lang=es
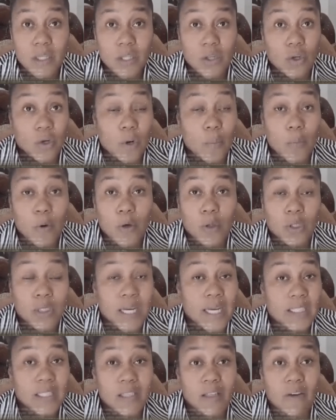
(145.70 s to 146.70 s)
Yo no puedo
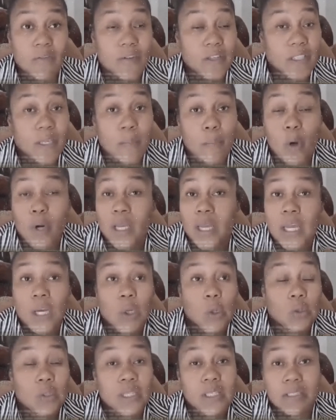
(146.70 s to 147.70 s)
estar sin defensa porque
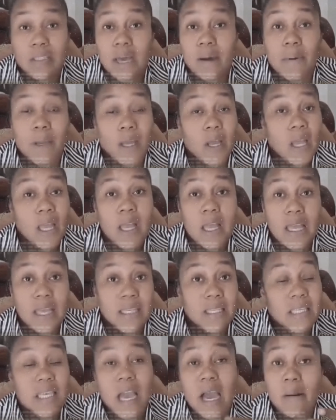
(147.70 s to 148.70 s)
no se sabe
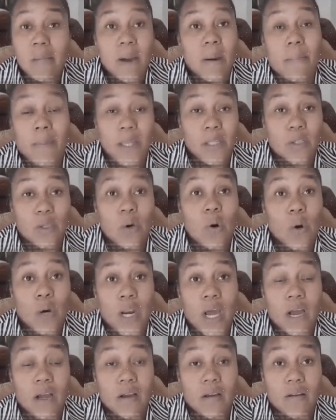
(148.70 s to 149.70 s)
si hay más personas
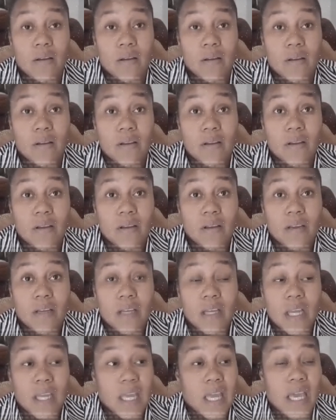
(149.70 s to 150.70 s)

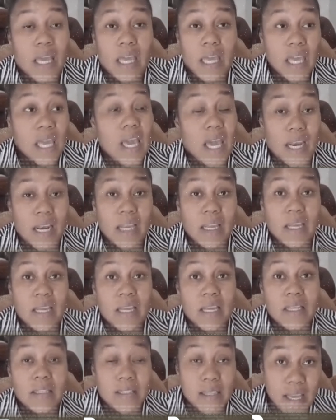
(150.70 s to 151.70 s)
que quieren
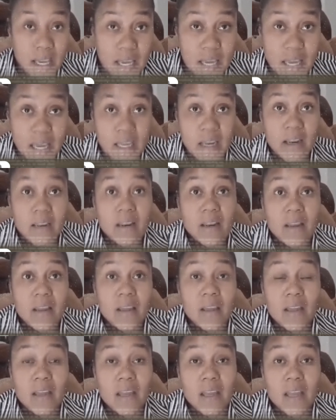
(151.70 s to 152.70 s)

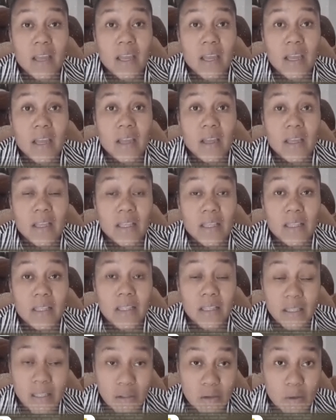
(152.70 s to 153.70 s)
seguir. Tomar
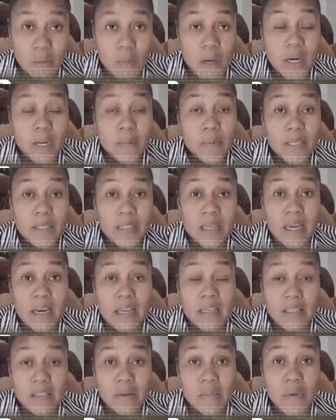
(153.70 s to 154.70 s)
represalias. Tomar
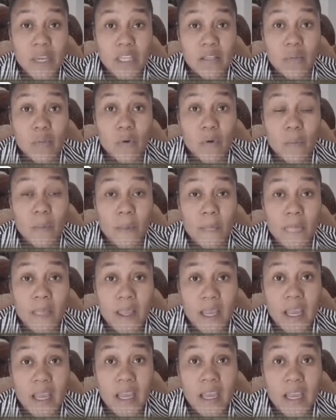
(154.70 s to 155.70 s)
represalias a sí mismo.
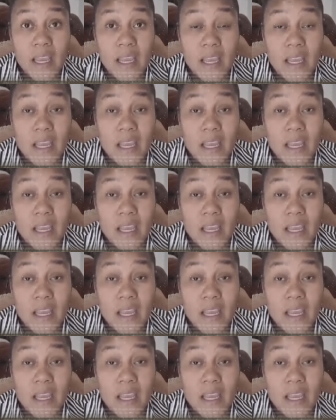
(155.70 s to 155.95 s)
¿eh?